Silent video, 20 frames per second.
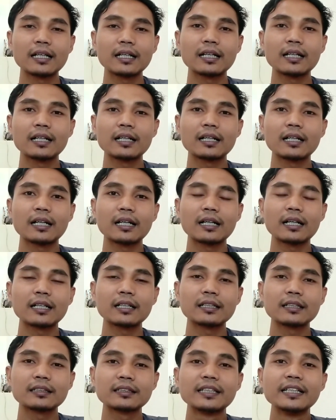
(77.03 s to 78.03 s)

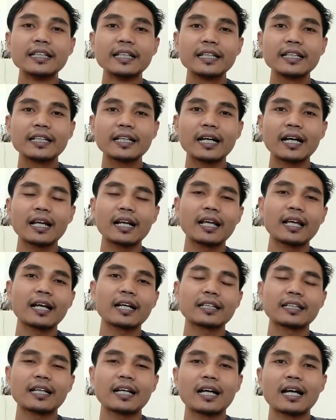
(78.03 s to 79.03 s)
uh, dingin ya
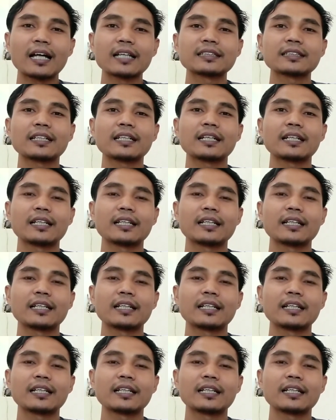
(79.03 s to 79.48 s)
layaknya AC